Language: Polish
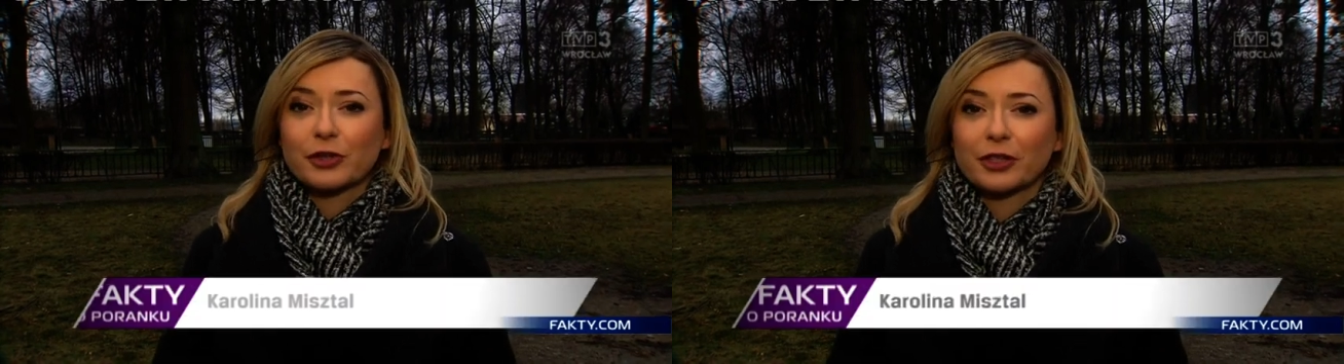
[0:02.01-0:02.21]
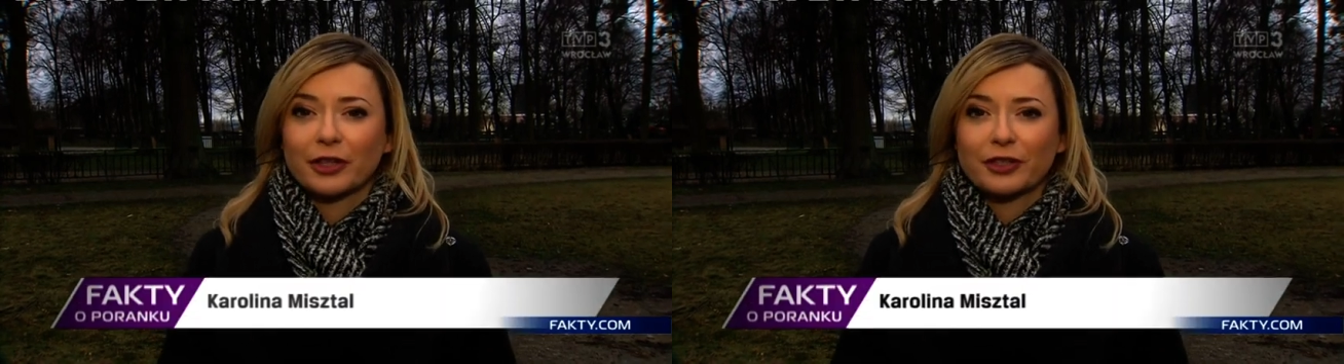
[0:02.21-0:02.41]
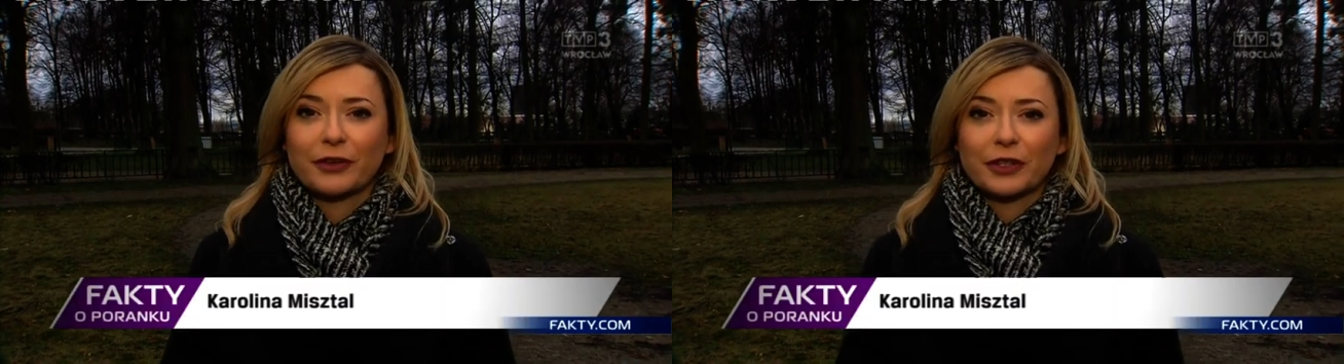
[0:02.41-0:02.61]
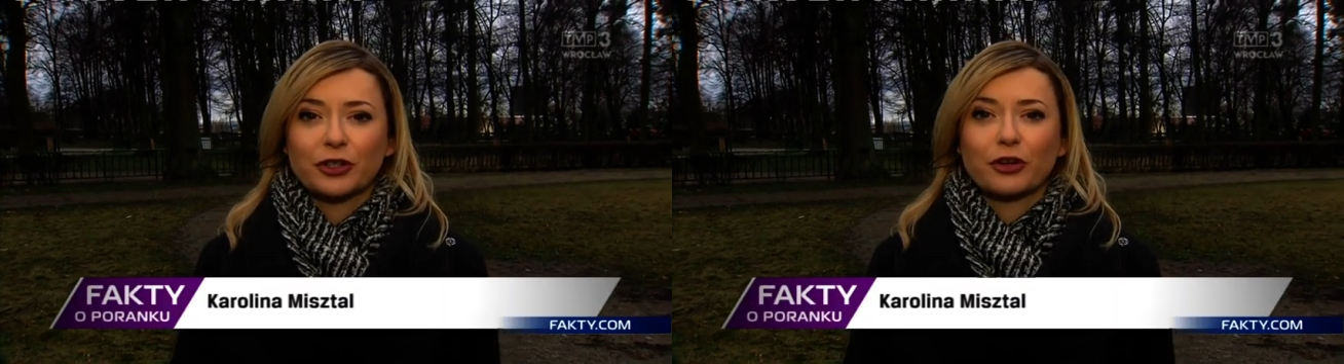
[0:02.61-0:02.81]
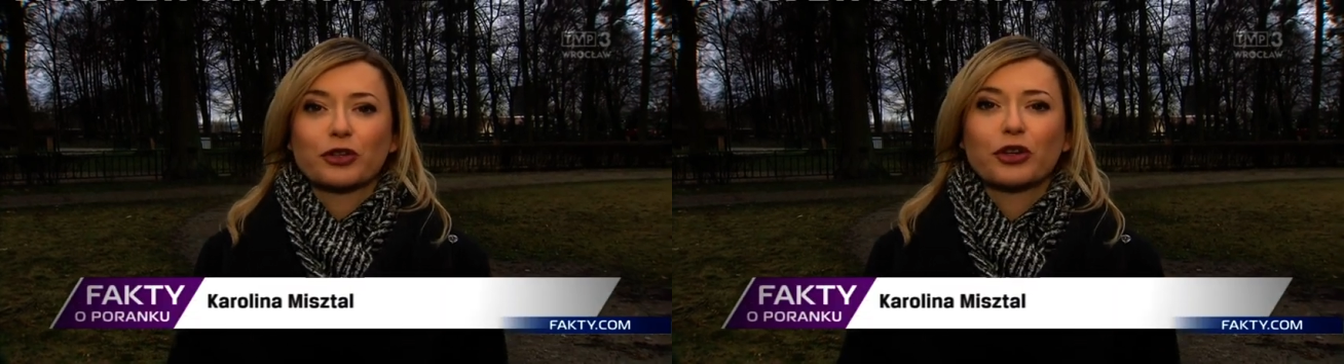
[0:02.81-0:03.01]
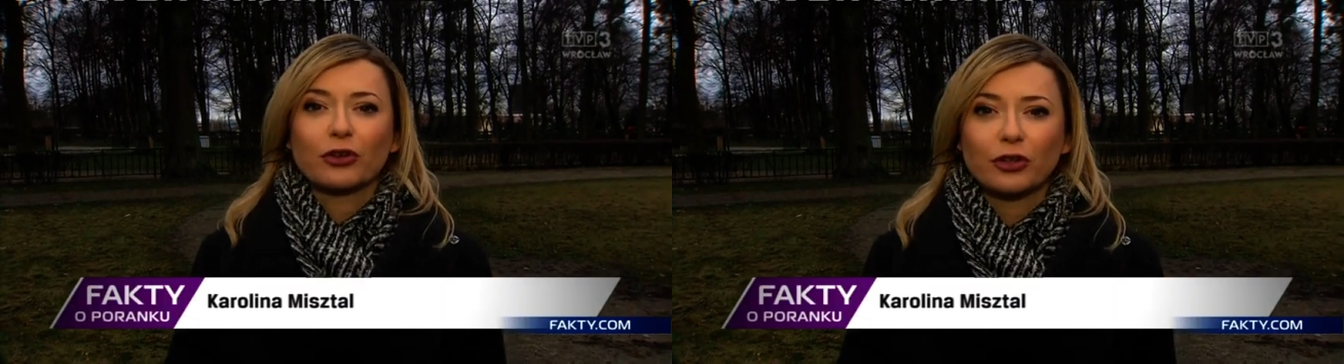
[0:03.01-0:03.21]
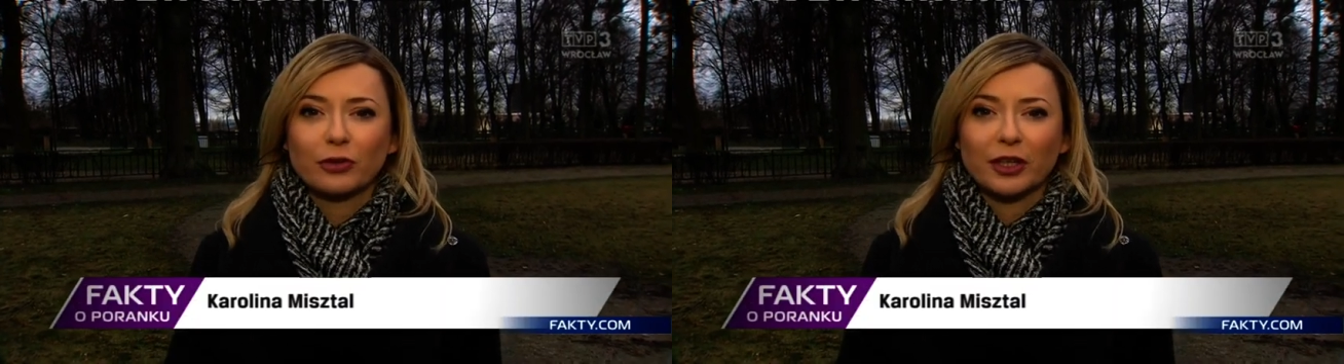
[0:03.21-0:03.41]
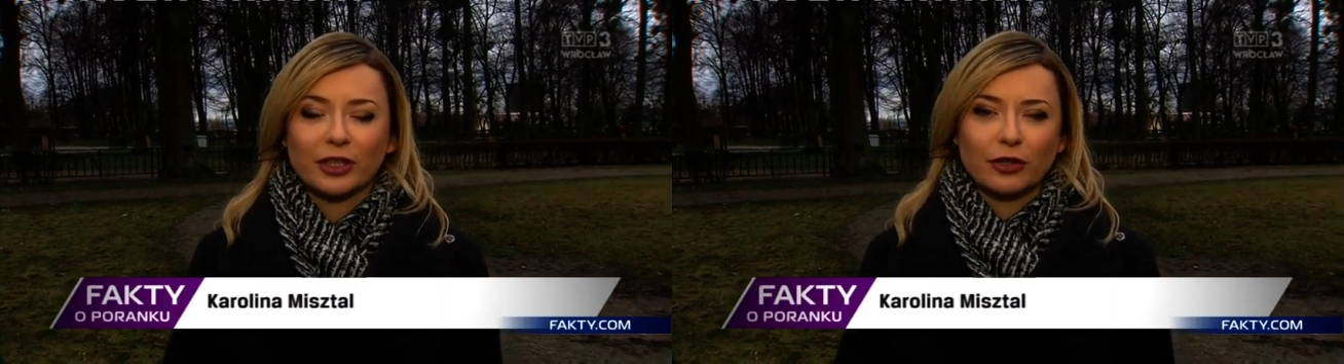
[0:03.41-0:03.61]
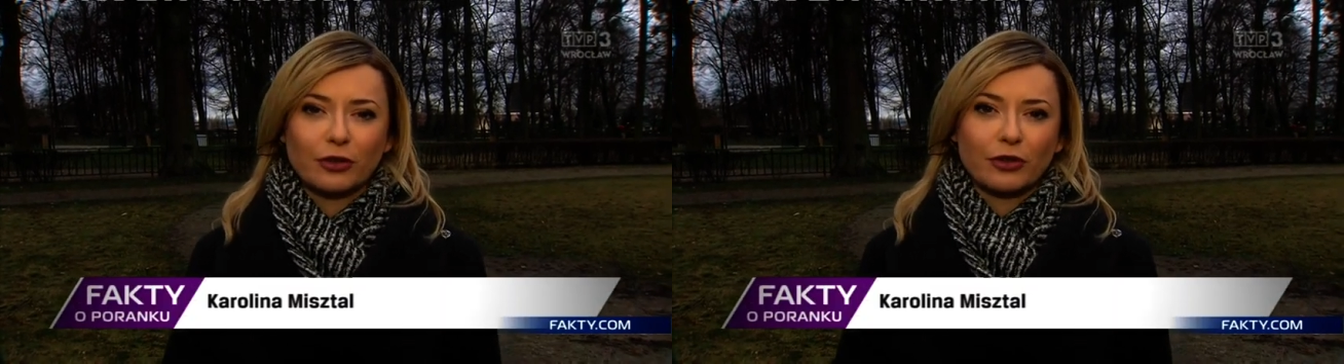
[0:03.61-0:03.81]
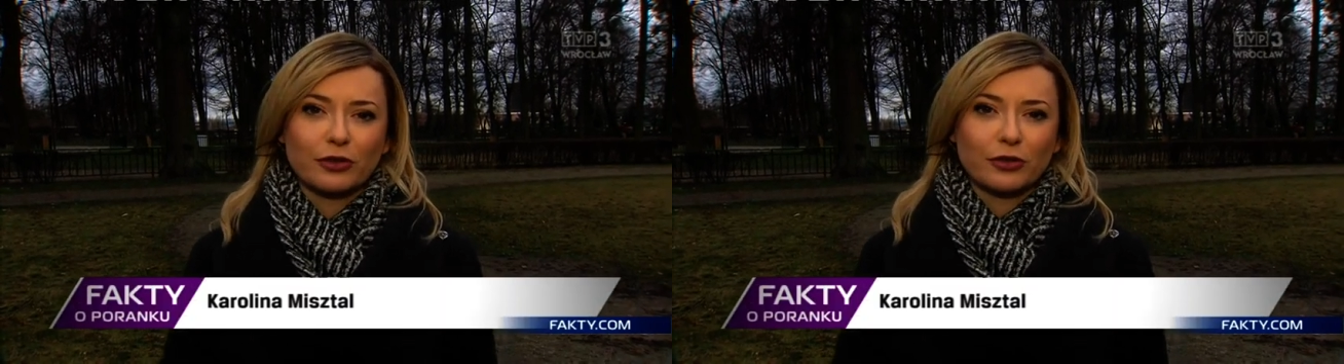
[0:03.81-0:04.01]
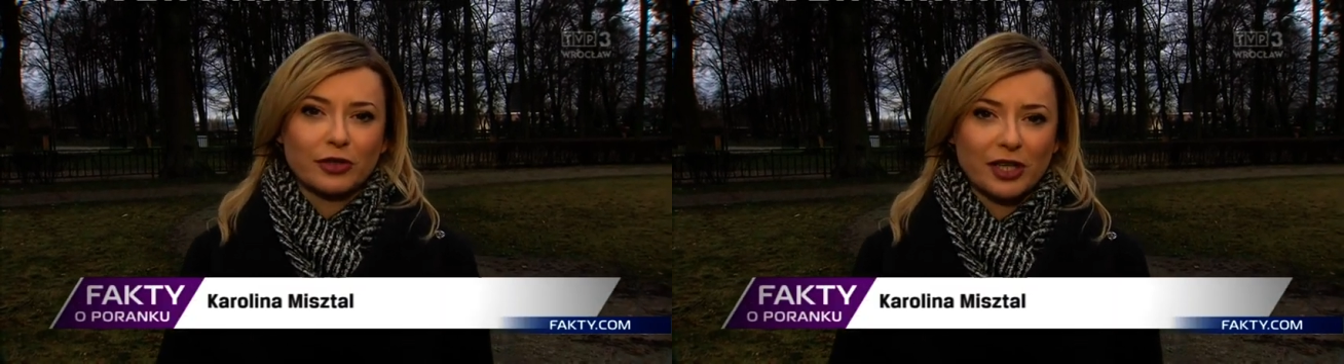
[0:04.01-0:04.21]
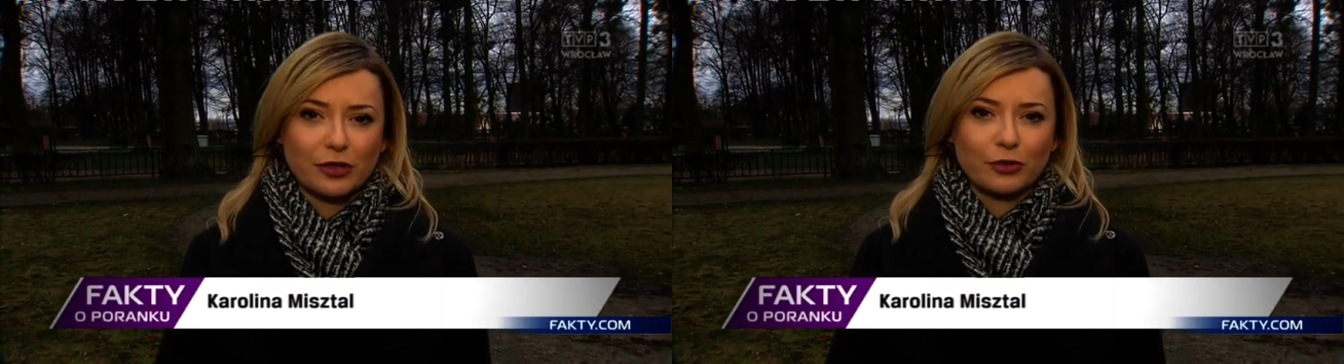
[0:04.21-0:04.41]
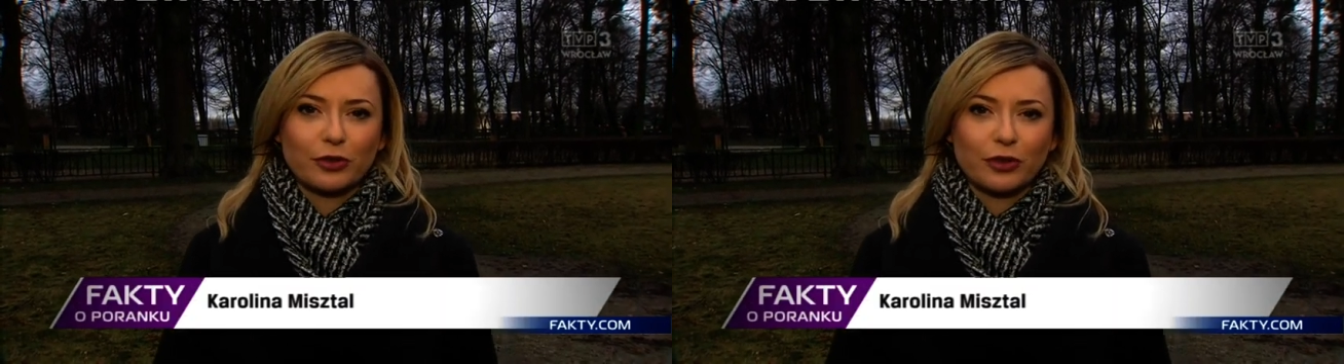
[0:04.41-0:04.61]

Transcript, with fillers: może i na świecie, nie osiągnął takiego sukcesu.